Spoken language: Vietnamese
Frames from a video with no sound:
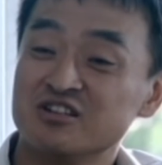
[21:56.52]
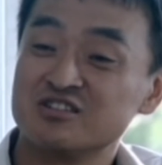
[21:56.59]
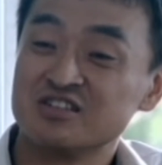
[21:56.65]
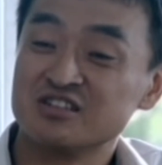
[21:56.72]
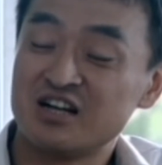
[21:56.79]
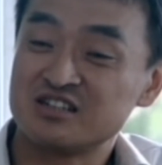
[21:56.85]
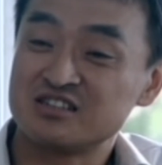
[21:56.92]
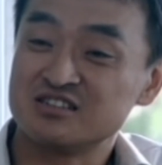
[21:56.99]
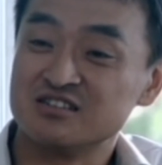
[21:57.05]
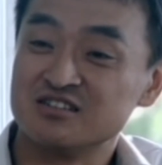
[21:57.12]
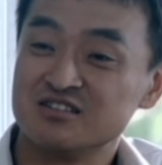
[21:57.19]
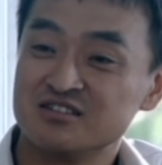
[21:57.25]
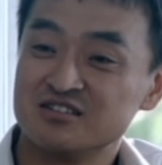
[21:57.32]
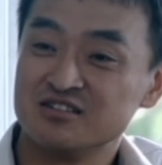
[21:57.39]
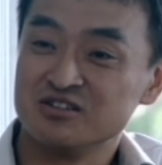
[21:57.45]
thì cả
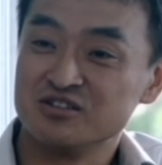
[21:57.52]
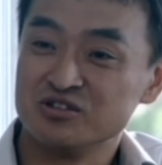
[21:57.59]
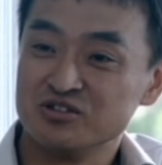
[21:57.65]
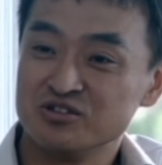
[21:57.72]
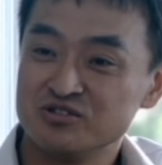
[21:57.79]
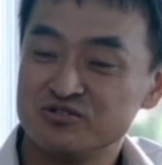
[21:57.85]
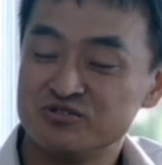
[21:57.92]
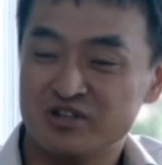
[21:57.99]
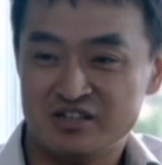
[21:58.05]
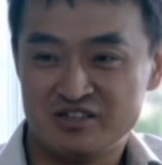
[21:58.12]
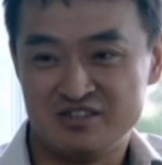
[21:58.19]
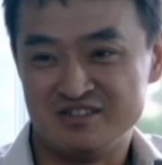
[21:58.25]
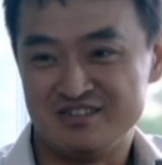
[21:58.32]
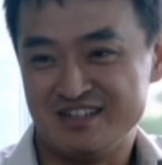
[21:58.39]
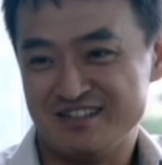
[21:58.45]
thế giới phải
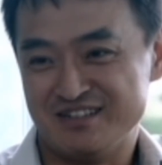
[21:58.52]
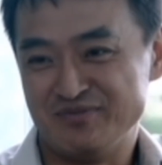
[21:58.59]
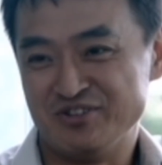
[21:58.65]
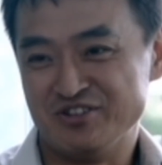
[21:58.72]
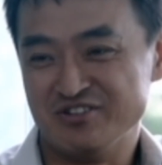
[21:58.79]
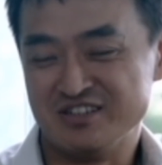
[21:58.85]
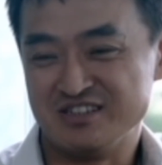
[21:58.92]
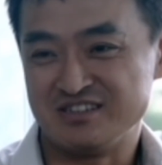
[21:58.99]
chịu hy sinh.